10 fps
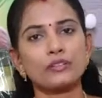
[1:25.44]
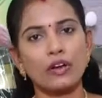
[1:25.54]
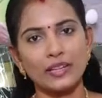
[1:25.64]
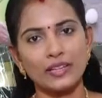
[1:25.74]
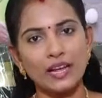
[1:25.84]

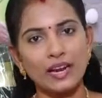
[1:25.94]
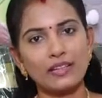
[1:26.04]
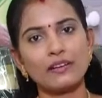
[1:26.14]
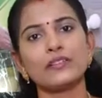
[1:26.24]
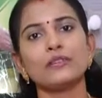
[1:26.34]
ஸோ அதனால
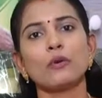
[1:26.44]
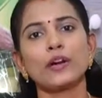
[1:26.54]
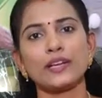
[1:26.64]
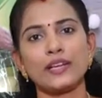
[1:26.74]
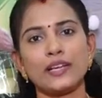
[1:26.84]
தான் வந்து
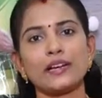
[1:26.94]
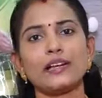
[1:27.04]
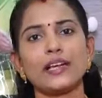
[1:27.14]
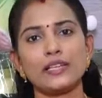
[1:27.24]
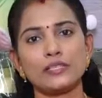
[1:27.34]
ஒன் இயர்
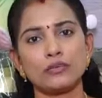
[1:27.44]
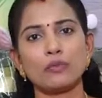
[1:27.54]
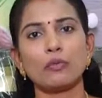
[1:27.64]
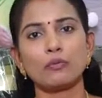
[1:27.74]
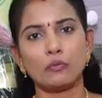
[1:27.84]
எயிட்
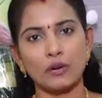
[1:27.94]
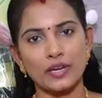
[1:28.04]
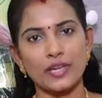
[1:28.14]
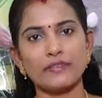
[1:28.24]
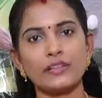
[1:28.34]
டு
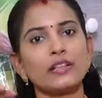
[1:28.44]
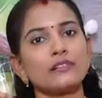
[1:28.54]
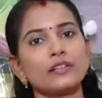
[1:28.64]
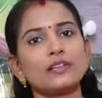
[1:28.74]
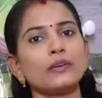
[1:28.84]
ஒன் இயர் வந்து
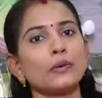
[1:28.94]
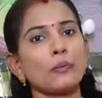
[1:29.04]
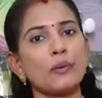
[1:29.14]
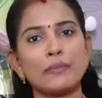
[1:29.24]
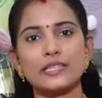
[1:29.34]
அது வந்து
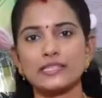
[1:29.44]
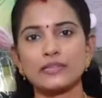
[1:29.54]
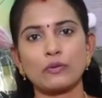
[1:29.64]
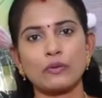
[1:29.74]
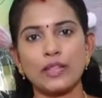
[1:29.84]
ரொம்ப
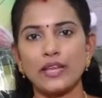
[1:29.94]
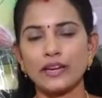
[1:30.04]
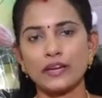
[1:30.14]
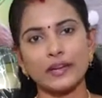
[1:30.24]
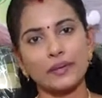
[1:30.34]
மஸ்ட்
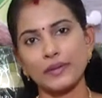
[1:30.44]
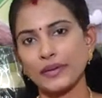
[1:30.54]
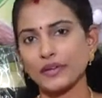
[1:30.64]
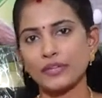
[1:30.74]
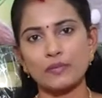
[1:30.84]
குழந்தைங்களுக்கு
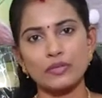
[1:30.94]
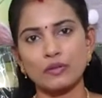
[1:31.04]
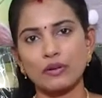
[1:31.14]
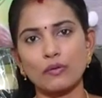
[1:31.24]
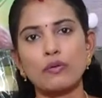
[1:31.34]
அப்படின்றத நம்ம
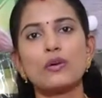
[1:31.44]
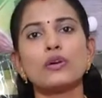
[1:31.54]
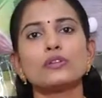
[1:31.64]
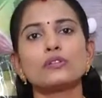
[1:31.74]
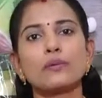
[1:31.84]
சொல்கிறோம்
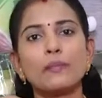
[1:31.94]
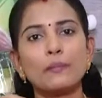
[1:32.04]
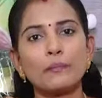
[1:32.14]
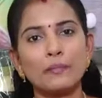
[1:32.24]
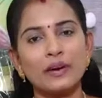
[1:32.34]
ஸோ
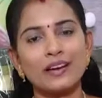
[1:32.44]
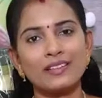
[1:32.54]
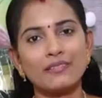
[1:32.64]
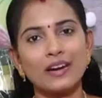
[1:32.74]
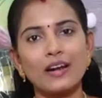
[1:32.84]
இப்போ
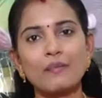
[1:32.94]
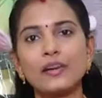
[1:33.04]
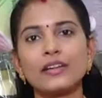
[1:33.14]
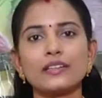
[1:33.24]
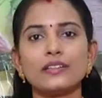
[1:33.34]
அது
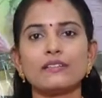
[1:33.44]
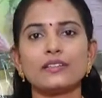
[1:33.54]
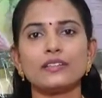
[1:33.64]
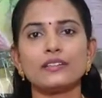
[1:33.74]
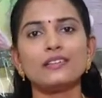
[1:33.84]
வராமல் இருக்கிறதுக்கு
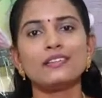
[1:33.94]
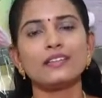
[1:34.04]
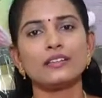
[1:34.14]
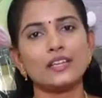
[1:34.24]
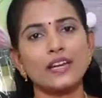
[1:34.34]
வந்து
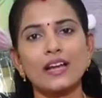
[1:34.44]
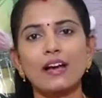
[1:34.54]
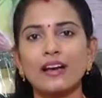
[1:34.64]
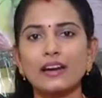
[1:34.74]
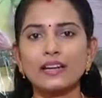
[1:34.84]
நிறைய
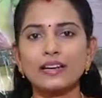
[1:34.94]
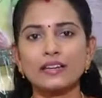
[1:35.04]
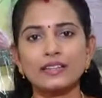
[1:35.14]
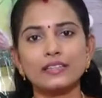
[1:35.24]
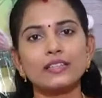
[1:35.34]

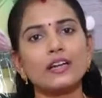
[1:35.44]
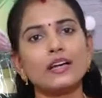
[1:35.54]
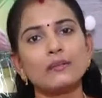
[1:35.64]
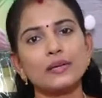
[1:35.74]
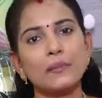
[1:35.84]
காரணங்கள் இருக்குது
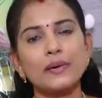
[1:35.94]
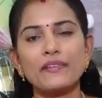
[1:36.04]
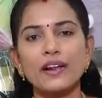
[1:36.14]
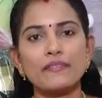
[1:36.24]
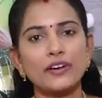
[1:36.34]
பட்
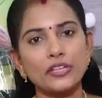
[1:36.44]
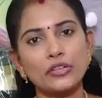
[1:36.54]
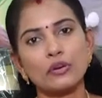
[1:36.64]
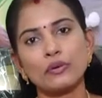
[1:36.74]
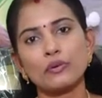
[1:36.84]
எப்படி
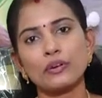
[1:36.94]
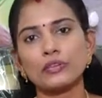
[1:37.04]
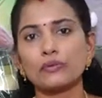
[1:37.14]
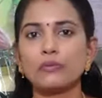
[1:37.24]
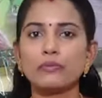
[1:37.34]

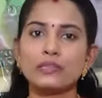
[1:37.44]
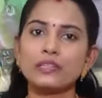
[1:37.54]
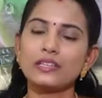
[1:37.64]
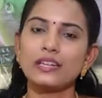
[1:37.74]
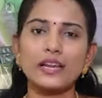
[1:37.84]
வரவழைத்துக்கணுன்றதுக்கும்
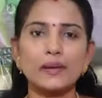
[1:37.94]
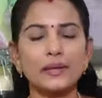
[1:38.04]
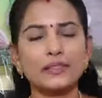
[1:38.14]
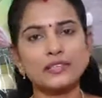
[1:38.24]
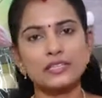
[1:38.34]
வந்து நிறைய
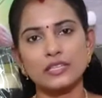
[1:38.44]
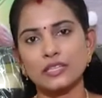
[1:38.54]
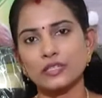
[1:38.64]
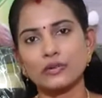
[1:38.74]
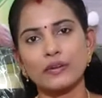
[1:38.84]
மெத்தட்ஸ்
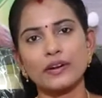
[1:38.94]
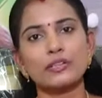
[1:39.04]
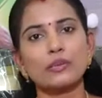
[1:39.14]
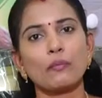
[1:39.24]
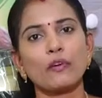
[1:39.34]
இருக்குது
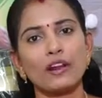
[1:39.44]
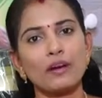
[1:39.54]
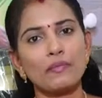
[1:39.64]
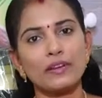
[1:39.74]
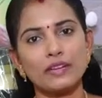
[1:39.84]
சொல்கிறேன் ஸோ
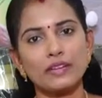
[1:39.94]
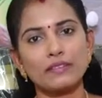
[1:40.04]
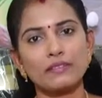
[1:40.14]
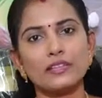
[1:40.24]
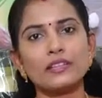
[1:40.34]
வராமல்
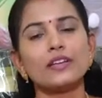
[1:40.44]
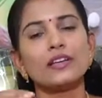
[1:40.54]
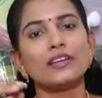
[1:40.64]
இருக்கிறது வந்து